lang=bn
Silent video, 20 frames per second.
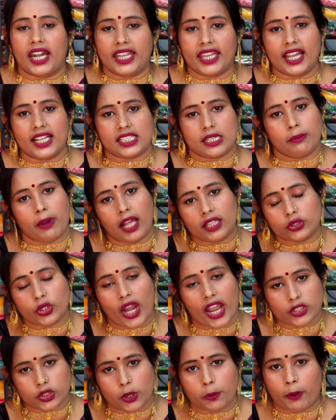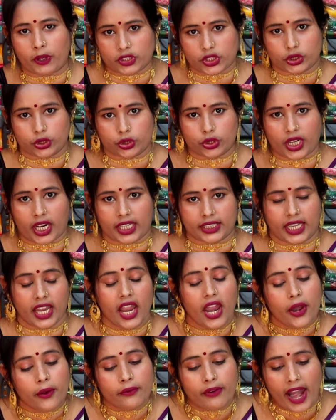স্টার্টিং আছে মাত্র একশো টাকাতে
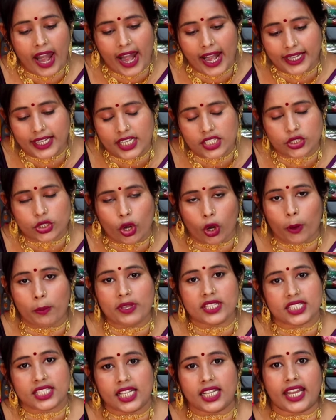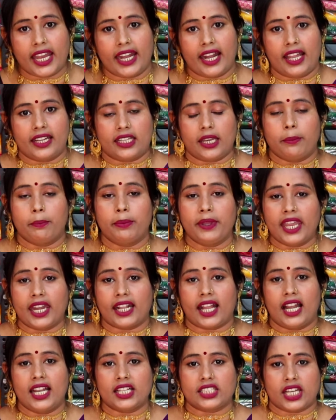ভ্যারাইটিস রকমের সিল্কের আইটেম
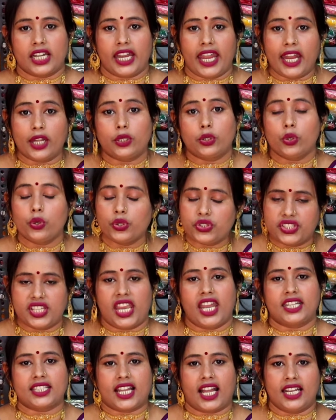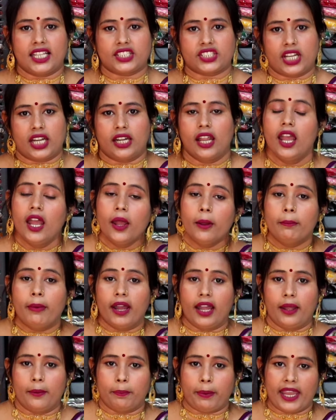বিয়ের কালেকশন এ টু জেড কালেকশন
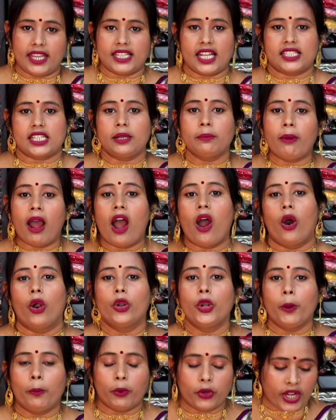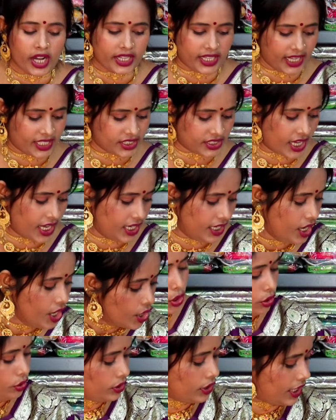পেয়ে যাচ্ছেন মা অন্নপূর্ণা টেক্সটাইলে
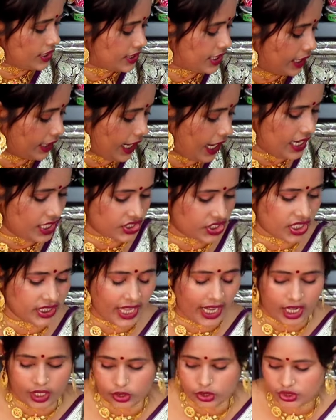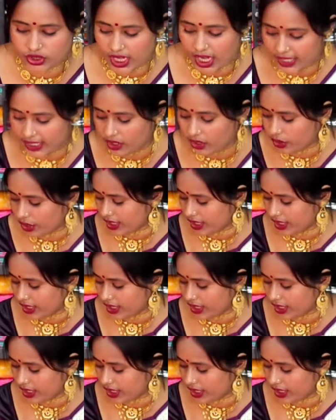চলুন আজকে কালেকশন দেখানো স্টার্টিং